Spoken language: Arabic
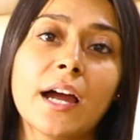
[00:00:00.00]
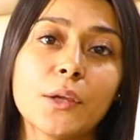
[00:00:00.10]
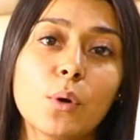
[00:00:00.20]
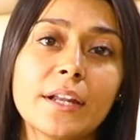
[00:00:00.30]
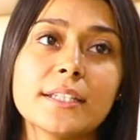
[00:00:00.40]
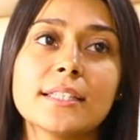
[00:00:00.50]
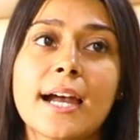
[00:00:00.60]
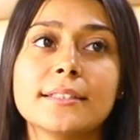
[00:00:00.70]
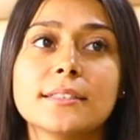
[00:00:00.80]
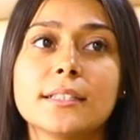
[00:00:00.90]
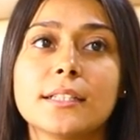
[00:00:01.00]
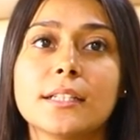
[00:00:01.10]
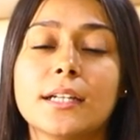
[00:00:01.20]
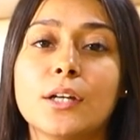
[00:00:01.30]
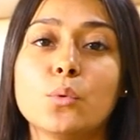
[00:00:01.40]
حواري تحت
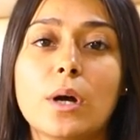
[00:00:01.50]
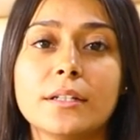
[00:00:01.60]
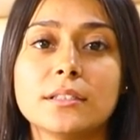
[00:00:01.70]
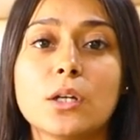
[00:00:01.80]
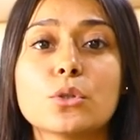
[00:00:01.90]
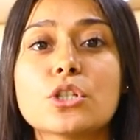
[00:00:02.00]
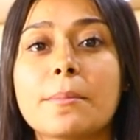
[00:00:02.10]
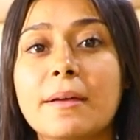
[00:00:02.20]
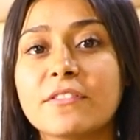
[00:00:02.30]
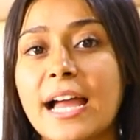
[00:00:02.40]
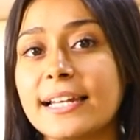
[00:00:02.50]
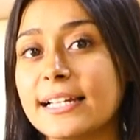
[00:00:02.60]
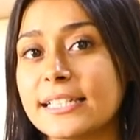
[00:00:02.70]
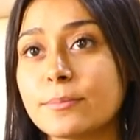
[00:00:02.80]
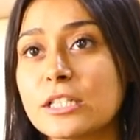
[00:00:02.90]
آه، عنوان دور الشباب في حل
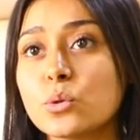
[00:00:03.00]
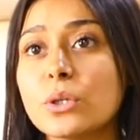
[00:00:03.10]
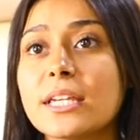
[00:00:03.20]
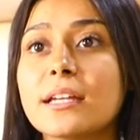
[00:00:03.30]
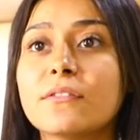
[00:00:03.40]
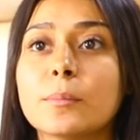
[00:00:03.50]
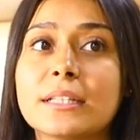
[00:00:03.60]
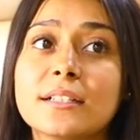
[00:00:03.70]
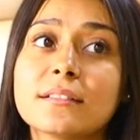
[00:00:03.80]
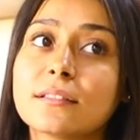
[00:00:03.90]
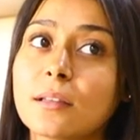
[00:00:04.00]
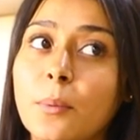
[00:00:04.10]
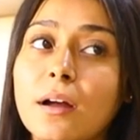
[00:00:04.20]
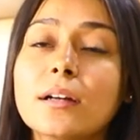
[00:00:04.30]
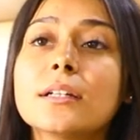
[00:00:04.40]
الأزمة السورية في مدينة
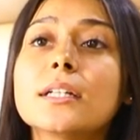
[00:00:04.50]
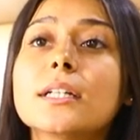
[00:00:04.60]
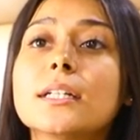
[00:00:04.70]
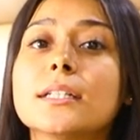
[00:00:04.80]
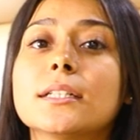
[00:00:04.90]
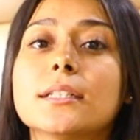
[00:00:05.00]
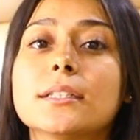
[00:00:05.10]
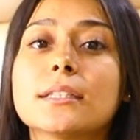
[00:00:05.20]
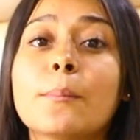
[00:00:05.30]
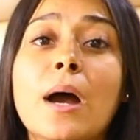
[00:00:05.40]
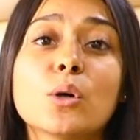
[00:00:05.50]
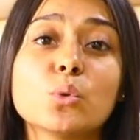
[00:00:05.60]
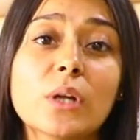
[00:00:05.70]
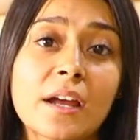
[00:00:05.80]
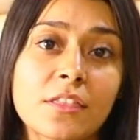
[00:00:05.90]
الطبقة آه، تم
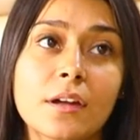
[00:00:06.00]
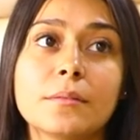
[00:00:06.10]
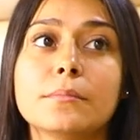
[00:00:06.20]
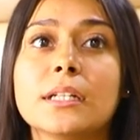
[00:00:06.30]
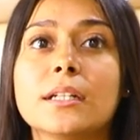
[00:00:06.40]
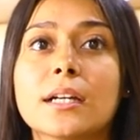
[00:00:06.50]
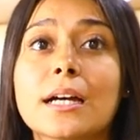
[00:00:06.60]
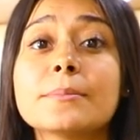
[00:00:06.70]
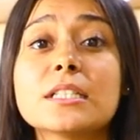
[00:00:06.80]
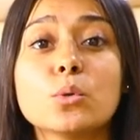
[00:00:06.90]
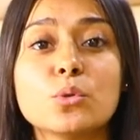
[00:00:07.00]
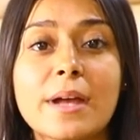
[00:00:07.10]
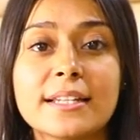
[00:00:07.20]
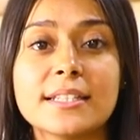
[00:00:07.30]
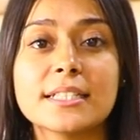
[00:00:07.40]
حضور أكثر من
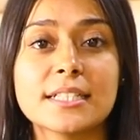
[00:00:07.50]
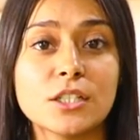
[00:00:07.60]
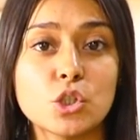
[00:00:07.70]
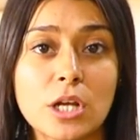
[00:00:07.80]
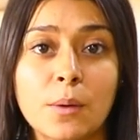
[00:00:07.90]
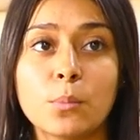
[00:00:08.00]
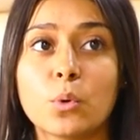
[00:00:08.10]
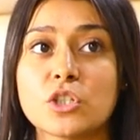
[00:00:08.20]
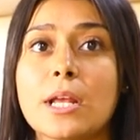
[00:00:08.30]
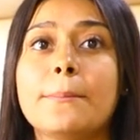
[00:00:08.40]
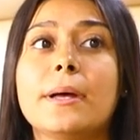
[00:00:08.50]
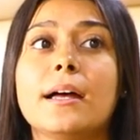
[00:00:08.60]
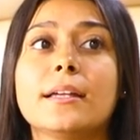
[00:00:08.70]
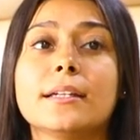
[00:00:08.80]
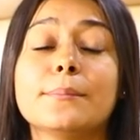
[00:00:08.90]
85 90 شاب
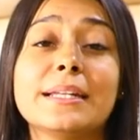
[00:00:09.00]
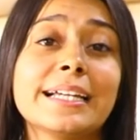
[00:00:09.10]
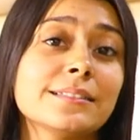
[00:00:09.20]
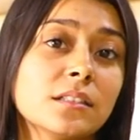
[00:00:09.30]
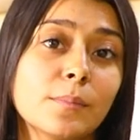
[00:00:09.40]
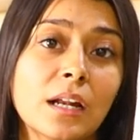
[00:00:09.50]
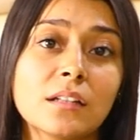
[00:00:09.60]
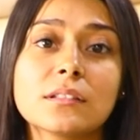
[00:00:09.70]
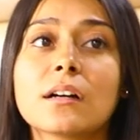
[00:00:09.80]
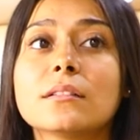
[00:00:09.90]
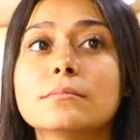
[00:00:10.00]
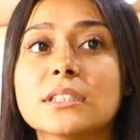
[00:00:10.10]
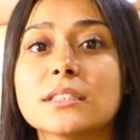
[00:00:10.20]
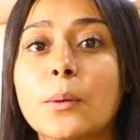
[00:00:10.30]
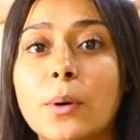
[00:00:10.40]
وشابة من عدة مناطق
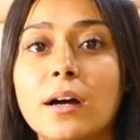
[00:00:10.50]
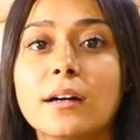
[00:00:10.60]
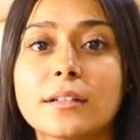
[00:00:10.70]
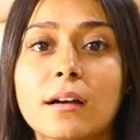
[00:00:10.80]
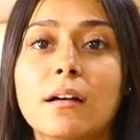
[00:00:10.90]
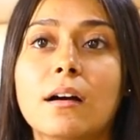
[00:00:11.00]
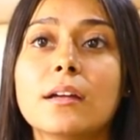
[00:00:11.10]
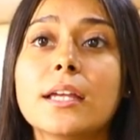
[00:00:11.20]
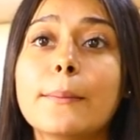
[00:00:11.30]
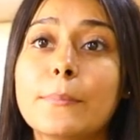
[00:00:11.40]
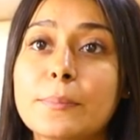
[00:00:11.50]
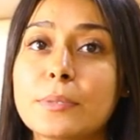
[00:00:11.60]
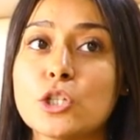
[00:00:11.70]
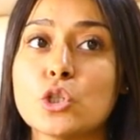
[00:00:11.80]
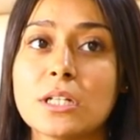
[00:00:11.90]
من الطبقة رقة من
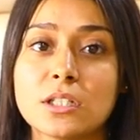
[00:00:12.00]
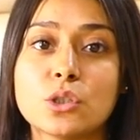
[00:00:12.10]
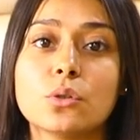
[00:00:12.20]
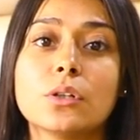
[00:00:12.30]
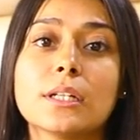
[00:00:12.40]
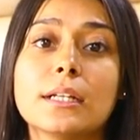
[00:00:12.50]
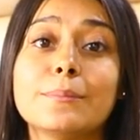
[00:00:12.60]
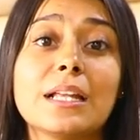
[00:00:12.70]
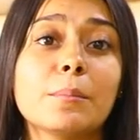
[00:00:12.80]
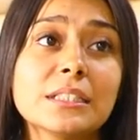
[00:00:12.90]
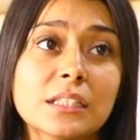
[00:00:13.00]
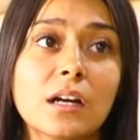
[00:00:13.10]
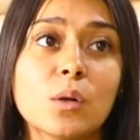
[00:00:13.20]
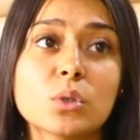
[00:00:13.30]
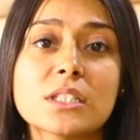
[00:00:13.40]
بيج دير الزور من
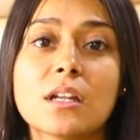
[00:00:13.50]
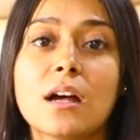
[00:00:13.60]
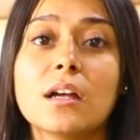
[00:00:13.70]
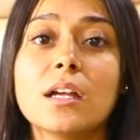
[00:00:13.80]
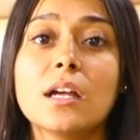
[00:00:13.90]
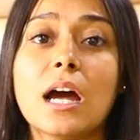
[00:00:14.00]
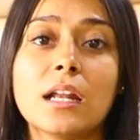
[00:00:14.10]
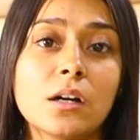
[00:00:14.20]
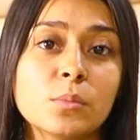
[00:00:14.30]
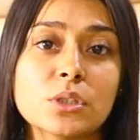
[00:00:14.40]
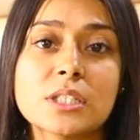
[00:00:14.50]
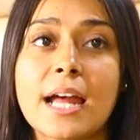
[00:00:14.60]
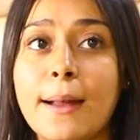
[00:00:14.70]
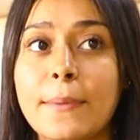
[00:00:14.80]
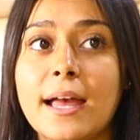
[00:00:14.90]
المنطقة الوسطى الحمص
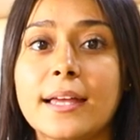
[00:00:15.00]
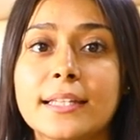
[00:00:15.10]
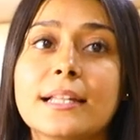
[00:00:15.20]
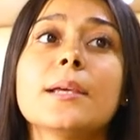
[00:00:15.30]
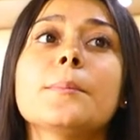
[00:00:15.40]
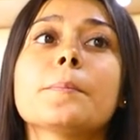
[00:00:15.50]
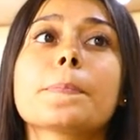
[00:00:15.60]
حما إدلب